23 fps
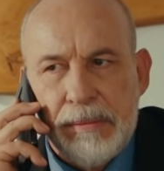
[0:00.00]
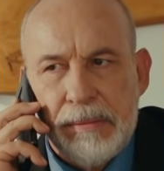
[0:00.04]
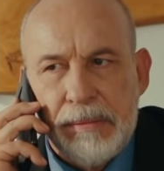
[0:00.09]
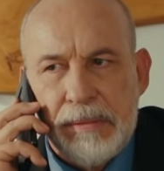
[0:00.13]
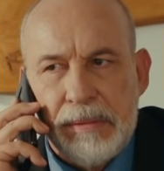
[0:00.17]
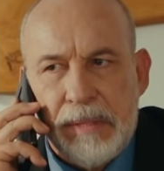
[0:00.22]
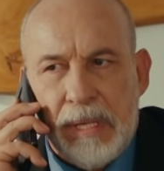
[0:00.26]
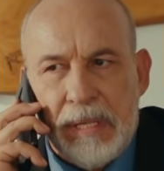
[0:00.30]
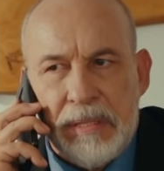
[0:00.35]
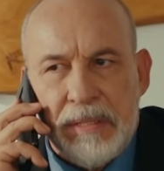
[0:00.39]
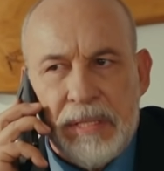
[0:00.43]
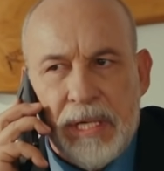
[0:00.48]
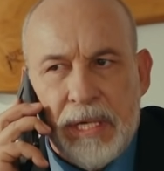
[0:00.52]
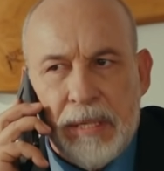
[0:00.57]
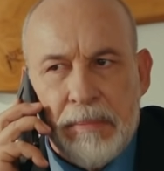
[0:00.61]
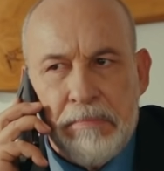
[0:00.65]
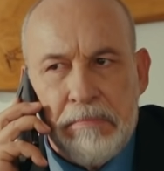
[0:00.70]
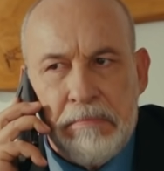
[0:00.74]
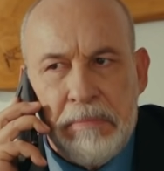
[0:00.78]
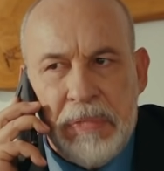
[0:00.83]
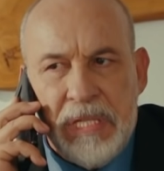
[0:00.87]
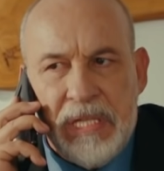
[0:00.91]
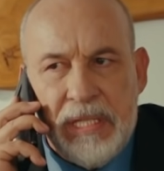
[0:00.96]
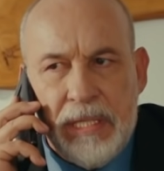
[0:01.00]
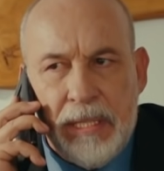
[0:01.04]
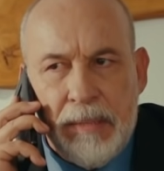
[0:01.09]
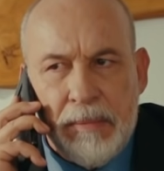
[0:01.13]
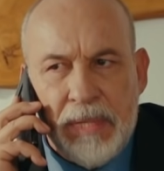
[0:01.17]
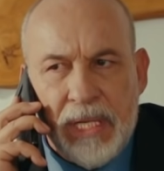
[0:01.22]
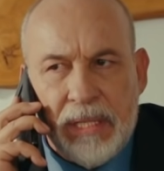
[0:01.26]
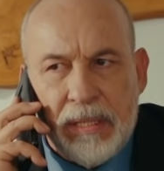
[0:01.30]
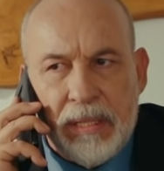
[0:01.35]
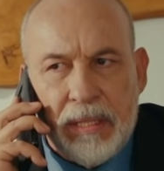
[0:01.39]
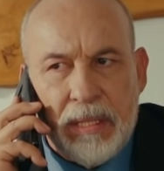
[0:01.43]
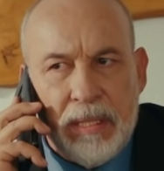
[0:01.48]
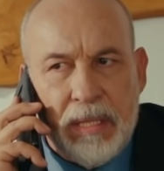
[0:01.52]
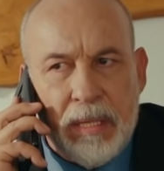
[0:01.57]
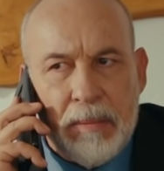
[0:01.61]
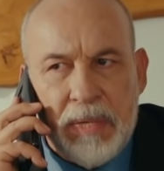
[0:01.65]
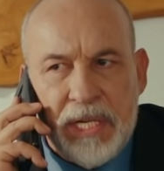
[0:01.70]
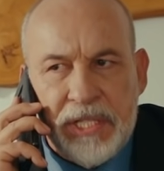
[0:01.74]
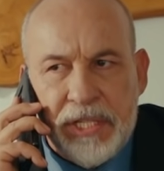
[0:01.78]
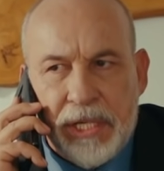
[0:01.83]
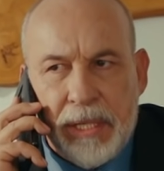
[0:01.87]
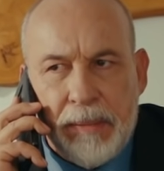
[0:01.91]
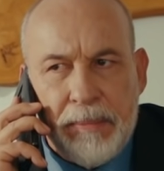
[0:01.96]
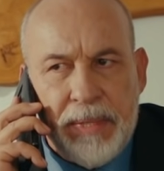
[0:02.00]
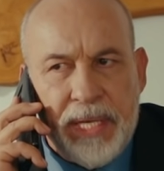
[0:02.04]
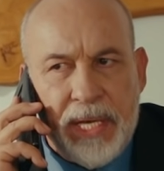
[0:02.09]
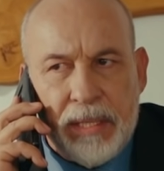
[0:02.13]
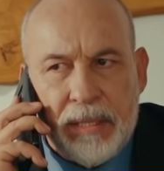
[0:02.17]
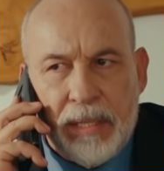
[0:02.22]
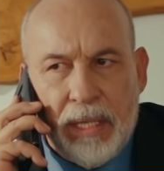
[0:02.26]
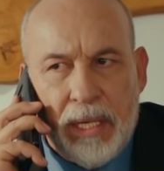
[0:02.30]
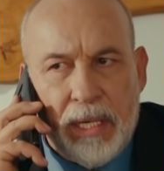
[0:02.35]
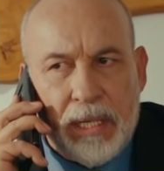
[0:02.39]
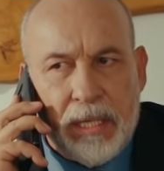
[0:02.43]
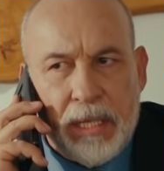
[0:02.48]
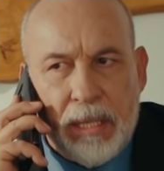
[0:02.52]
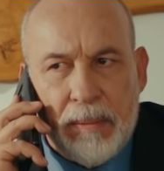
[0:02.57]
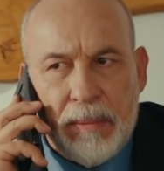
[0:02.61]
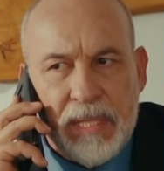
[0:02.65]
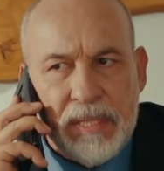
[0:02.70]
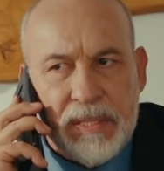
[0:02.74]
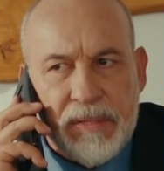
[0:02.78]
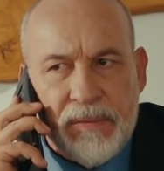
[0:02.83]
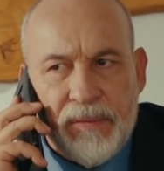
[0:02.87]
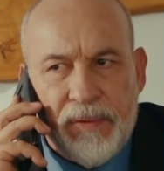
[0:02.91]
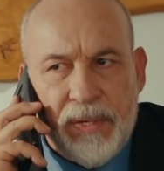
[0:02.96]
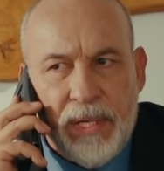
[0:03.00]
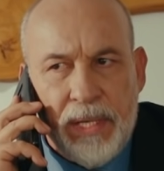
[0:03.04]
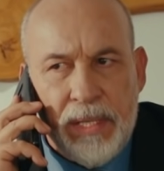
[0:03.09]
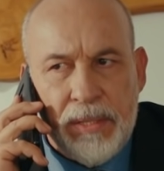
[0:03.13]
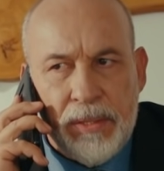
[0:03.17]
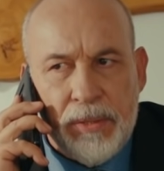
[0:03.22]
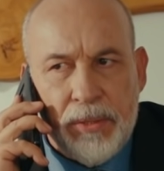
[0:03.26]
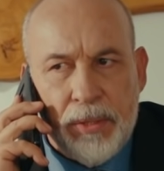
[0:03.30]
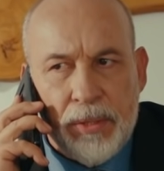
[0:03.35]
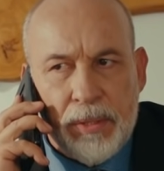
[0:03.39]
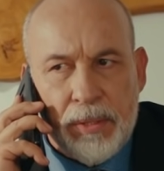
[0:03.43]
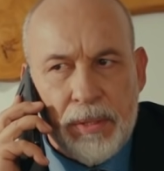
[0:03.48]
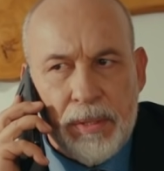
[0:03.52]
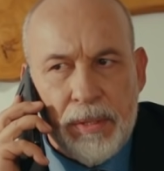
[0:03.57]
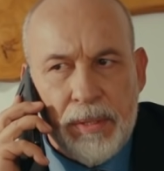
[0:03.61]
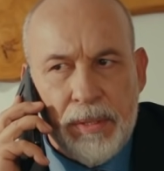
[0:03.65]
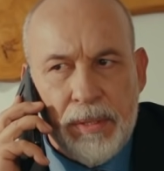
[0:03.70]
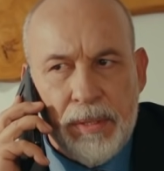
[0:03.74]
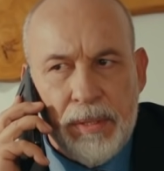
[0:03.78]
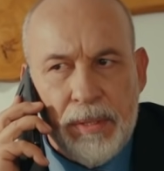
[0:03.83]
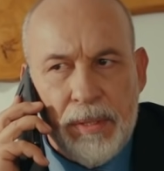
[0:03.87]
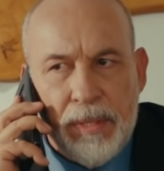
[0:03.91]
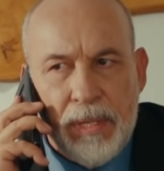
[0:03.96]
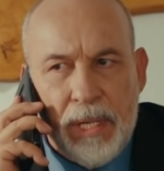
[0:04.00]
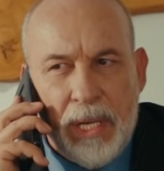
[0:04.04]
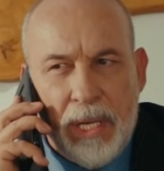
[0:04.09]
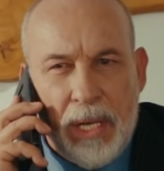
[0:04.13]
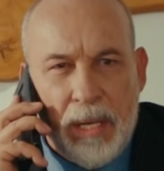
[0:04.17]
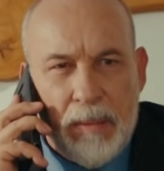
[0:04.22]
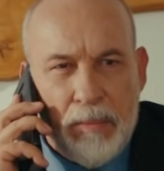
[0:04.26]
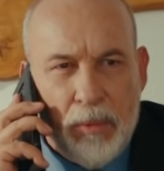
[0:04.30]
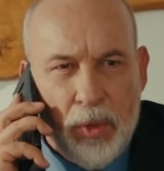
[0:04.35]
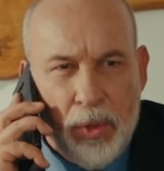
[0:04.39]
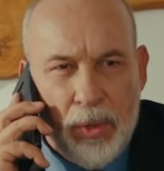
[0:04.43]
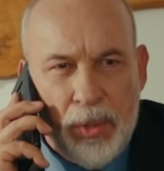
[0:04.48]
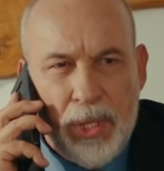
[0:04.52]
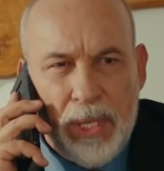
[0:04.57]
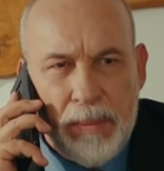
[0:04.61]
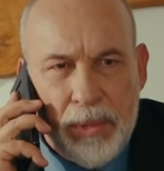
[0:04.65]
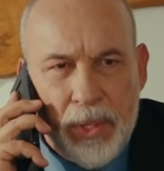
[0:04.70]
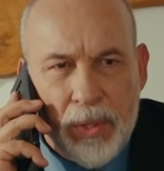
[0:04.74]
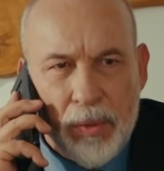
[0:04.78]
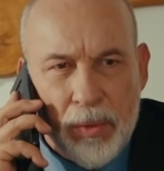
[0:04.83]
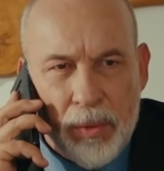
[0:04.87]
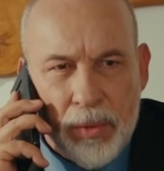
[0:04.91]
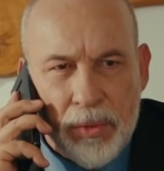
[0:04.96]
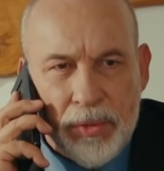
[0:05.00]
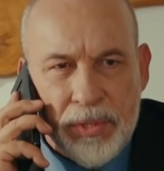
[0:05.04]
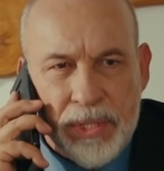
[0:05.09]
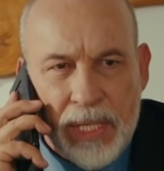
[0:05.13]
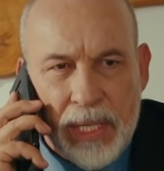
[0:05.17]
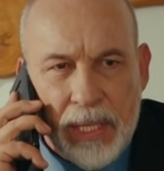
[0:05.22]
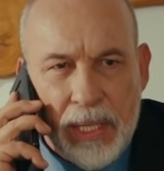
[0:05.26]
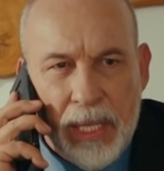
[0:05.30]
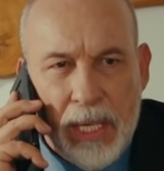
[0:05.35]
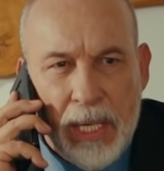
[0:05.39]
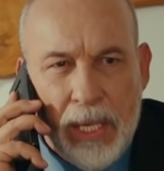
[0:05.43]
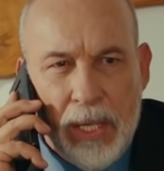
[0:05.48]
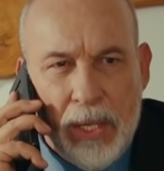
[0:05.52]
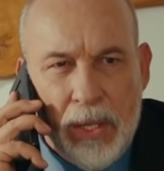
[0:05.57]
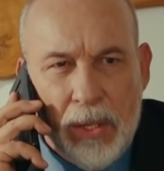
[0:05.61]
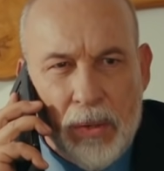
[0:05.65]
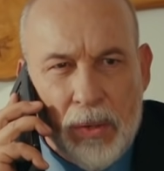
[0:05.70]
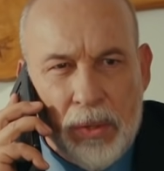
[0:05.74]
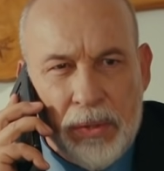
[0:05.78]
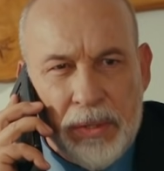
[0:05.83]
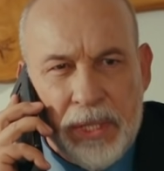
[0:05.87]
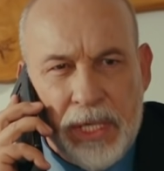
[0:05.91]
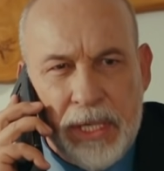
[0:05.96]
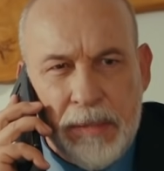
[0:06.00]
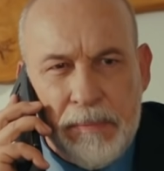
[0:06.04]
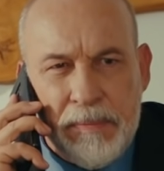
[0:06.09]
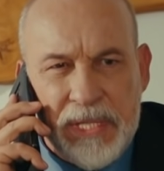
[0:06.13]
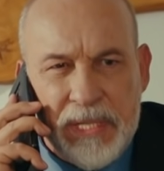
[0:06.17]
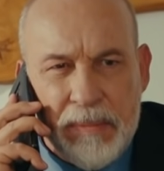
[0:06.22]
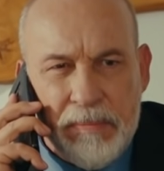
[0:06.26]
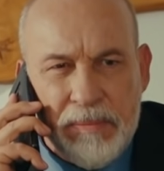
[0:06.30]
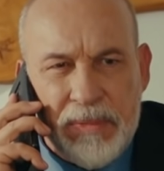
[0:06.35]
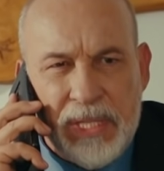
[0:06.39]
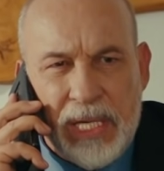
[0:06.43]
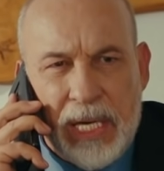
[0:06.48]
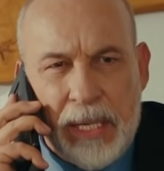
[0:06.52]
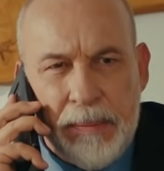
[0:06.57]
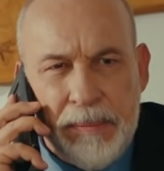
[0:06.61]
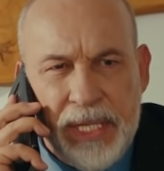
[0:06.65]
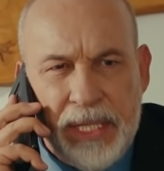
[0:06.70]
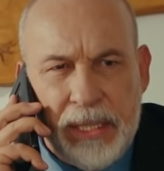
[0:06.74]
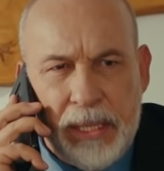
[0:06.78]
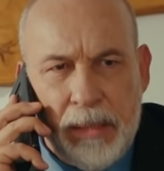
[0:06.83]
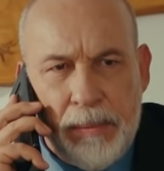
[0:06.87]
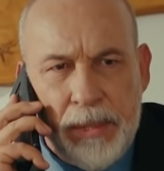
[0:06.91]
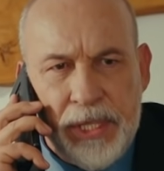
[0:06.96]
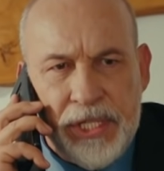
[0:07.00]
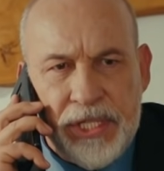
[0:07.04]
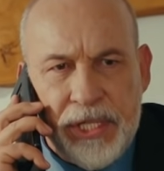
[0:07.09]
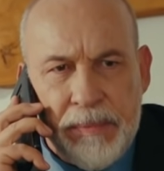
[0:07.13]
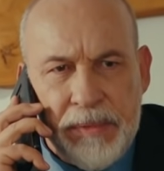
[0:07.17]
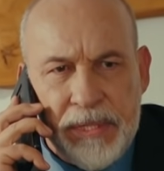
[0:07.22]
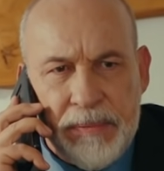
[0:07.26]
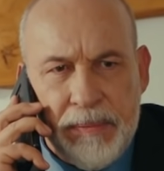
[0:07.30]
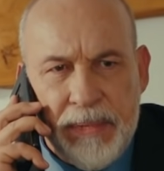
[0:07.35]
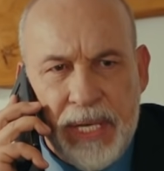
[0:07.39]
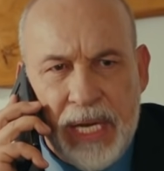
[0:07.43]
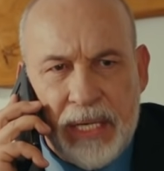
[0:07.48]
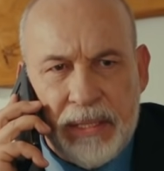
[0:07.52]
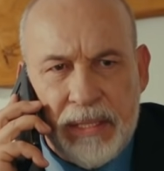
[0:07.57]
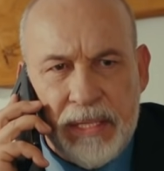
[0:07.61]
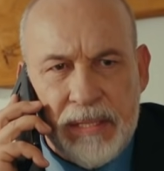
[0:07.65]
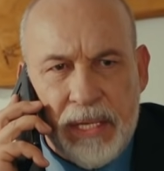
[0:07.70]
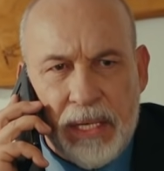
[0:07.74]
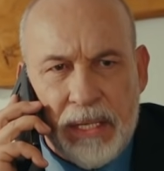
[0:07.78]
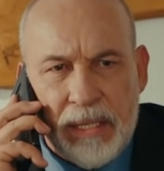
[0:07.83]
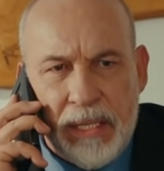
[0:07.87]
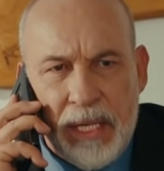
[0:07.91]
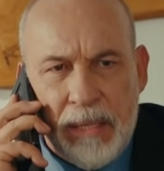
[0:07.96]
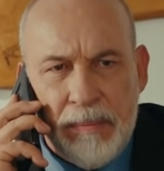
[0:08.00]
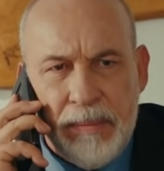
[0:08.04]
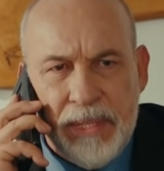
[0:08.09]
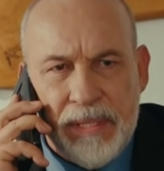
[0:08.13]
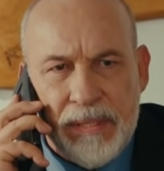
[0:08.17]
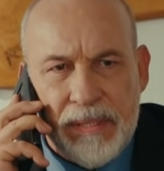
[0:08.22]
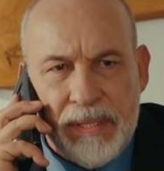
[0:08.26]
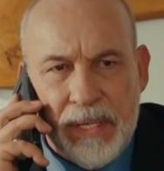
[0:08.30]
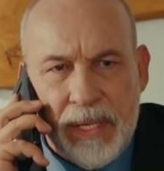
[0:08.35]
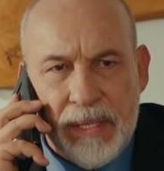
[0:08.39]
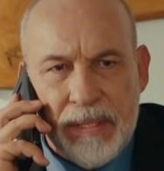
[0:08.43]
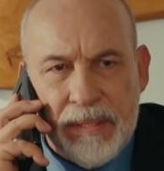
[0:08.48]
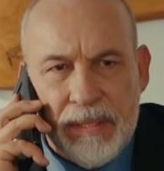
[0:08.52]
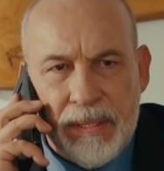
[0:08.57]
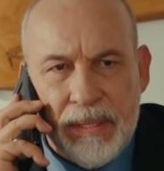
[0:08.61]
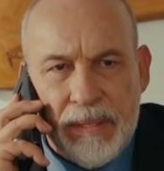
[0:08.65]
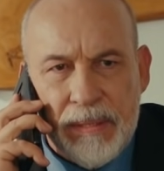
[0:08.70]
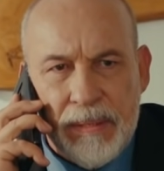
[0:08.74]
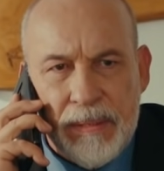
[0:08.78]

Sancar'ın bildiğim kadarıyla başka bir yerde akrabası falan yok. Hem öyle bile olsa onları bizim tahmin edebileceğimiz bir yerde saklar mıydı sence?